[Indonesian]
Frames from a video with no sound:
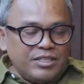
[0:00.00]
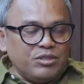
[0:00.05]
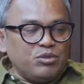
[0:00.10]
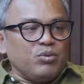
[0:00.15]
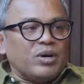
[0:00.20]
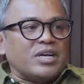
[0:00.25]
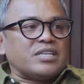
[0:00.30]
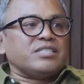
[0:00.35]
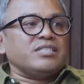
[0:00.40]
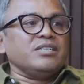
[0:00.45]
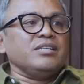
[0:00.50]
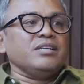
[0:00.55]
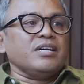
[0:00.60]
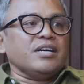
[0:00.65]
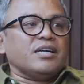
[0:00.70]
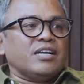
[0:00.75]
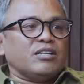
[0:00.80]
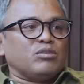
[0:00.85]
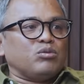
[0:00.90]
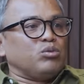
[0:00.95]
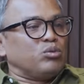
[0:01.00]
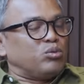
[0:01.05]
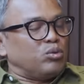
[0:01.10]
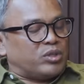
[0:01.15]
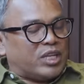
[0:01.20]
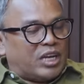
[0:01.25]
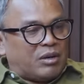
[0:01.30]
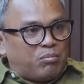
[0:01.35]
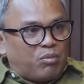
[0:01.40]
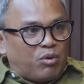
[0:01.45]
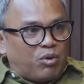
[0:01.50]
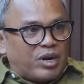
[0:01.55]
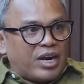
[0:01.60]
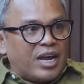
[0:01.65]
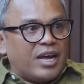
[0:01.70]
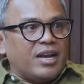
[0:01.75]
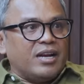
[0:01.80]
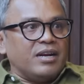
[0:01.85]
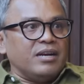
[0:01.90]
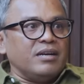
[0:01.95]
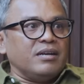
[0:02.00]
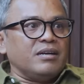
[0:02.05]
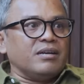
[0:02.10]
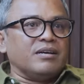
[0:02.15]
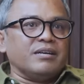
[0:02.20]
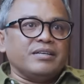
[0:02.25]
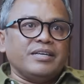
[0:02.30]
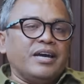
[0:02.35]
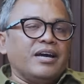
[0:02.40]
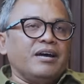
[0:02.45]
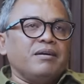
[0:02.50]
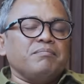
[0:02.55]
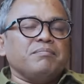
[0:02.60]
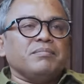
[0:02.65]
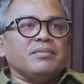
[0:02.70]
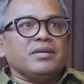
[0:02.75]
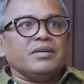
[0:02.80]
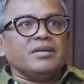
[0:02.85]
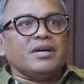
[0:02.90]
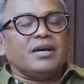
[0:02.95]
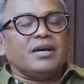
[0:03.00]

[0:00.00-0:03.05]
situasi, okay. karena tuntutan moral, hmm. ya